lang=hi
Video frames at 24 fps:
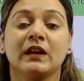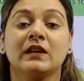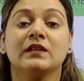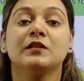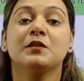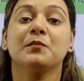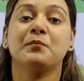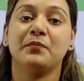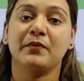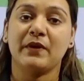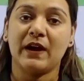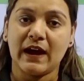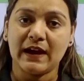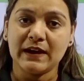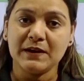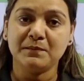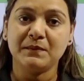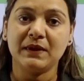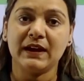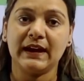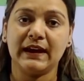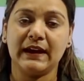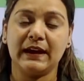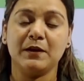द प्राइम
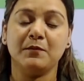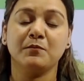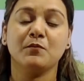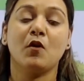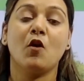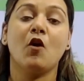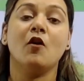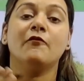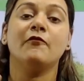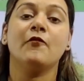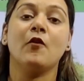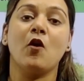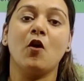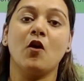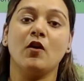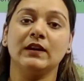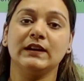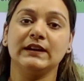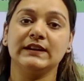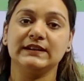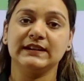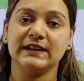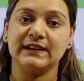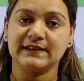एम ऑफ ऑल
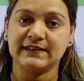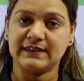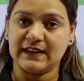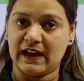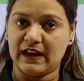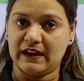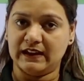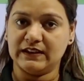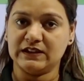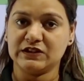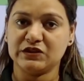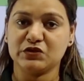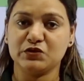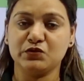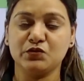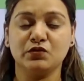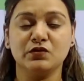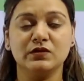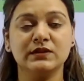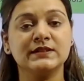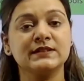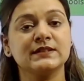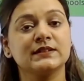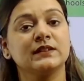इंडिया सैनिक
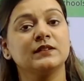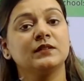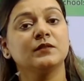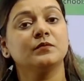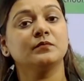स्कूल्स